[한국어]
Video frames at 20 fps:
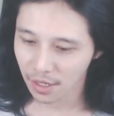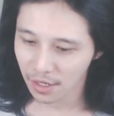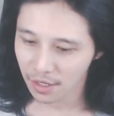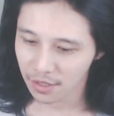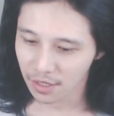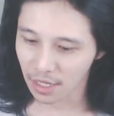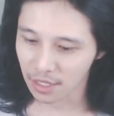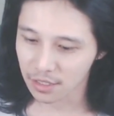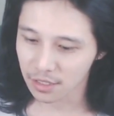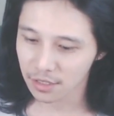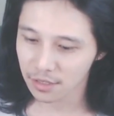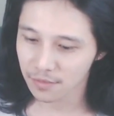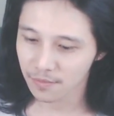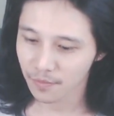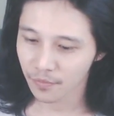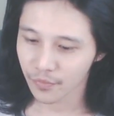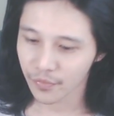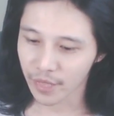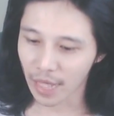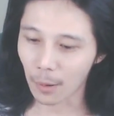나는
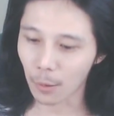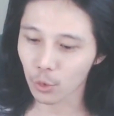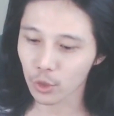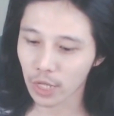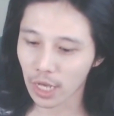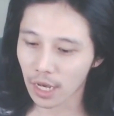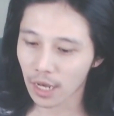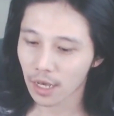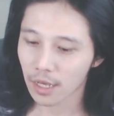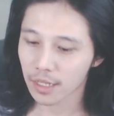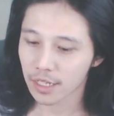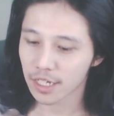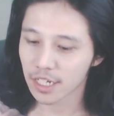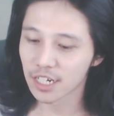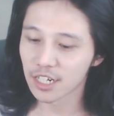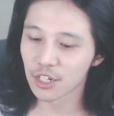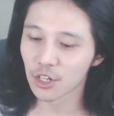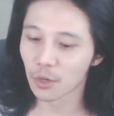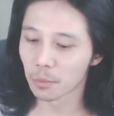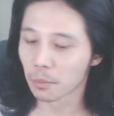나보다
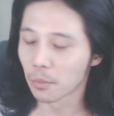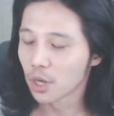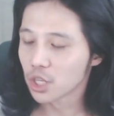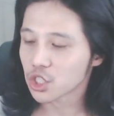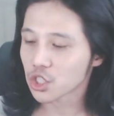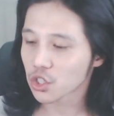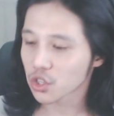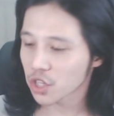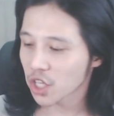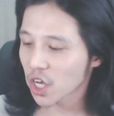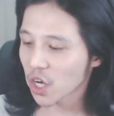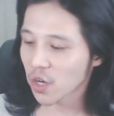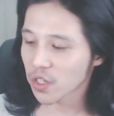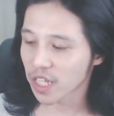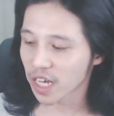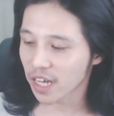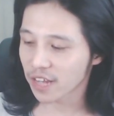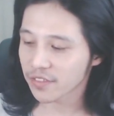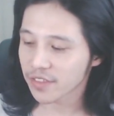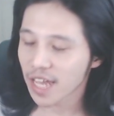1년 먼저
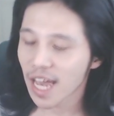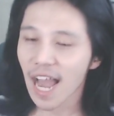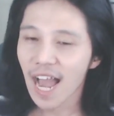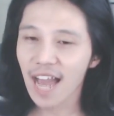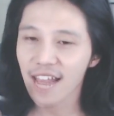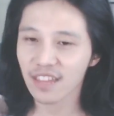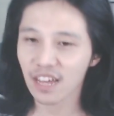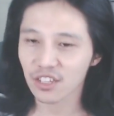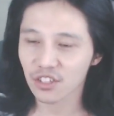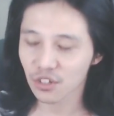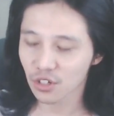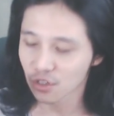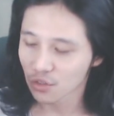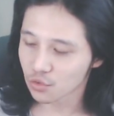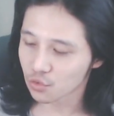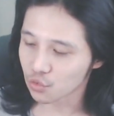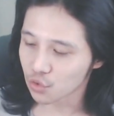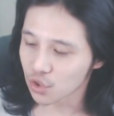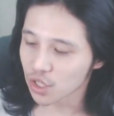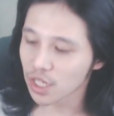태어난 한
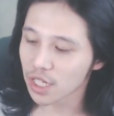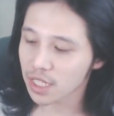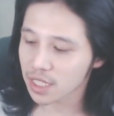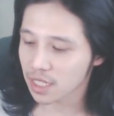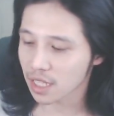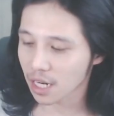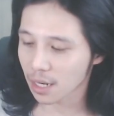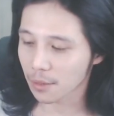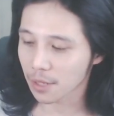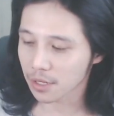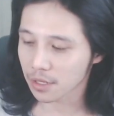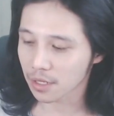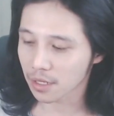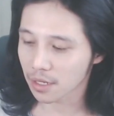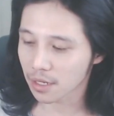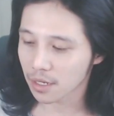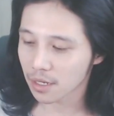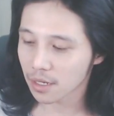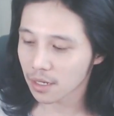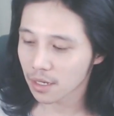학년 위에
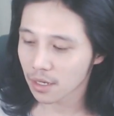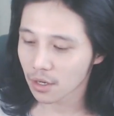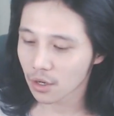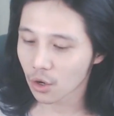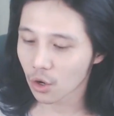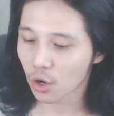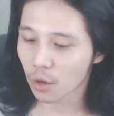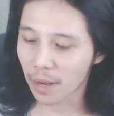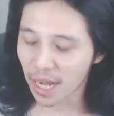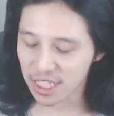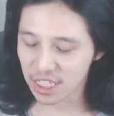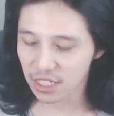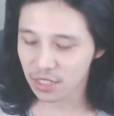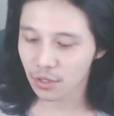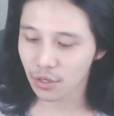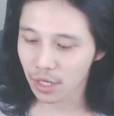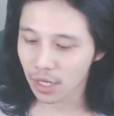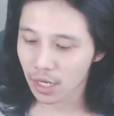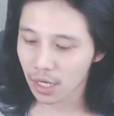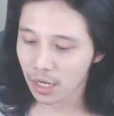사람한테 어, 맞은
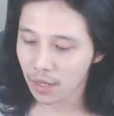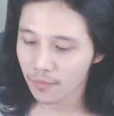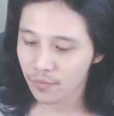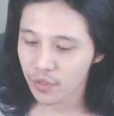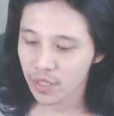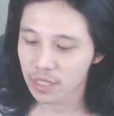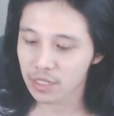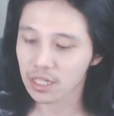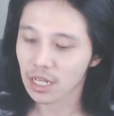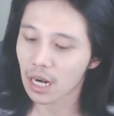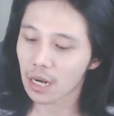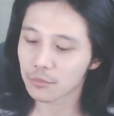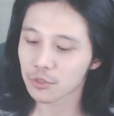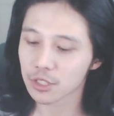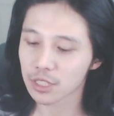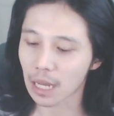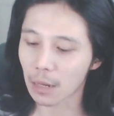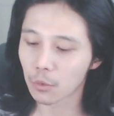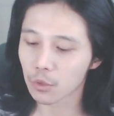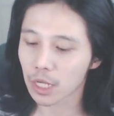거야. 그
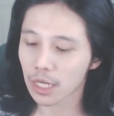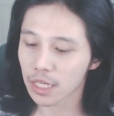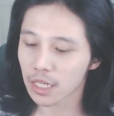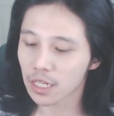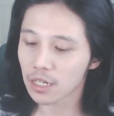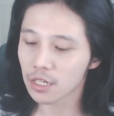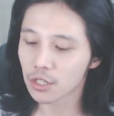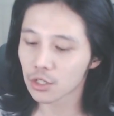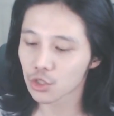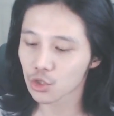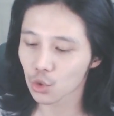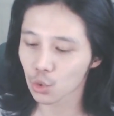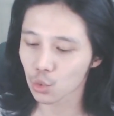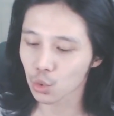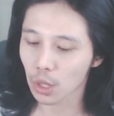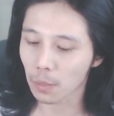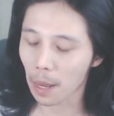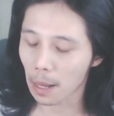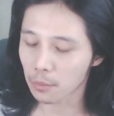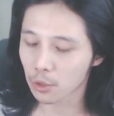사람은 나보다 1년
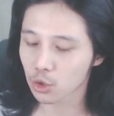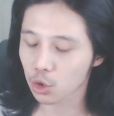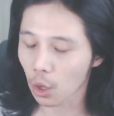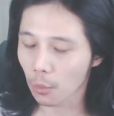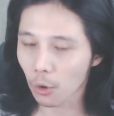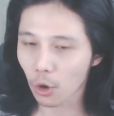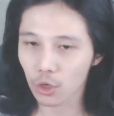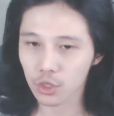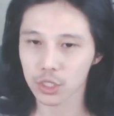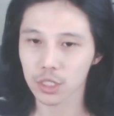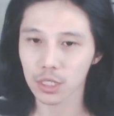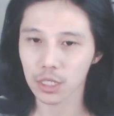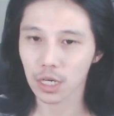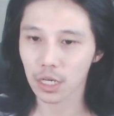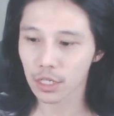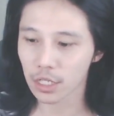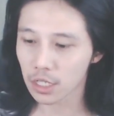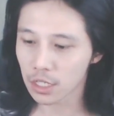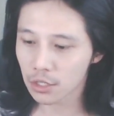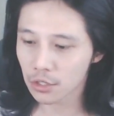정도의 밥을 더 먹었으니까
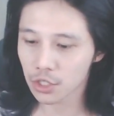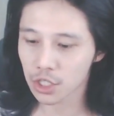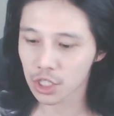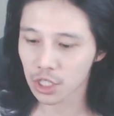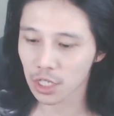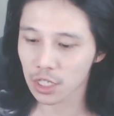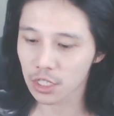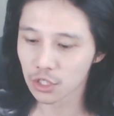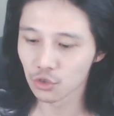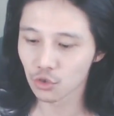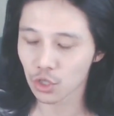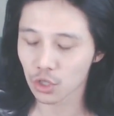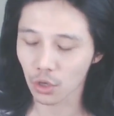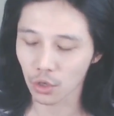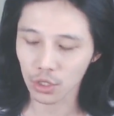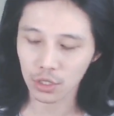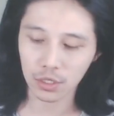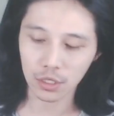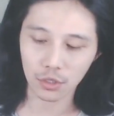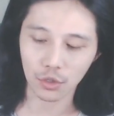1년치의 근육이 더
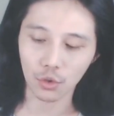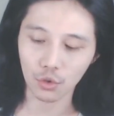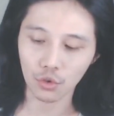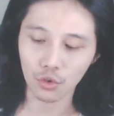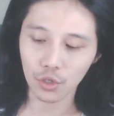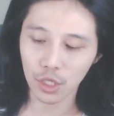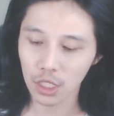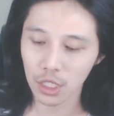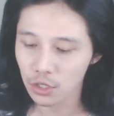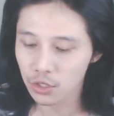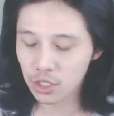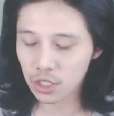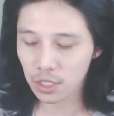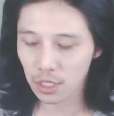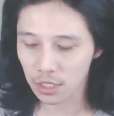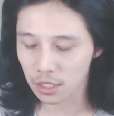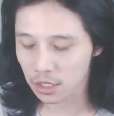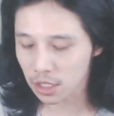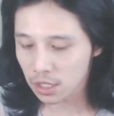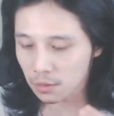있을 거고 1년치의
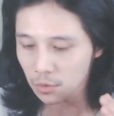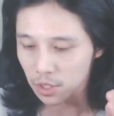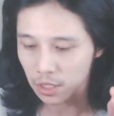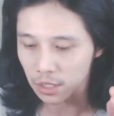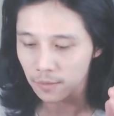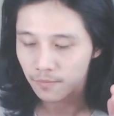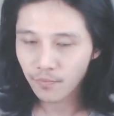그 힘이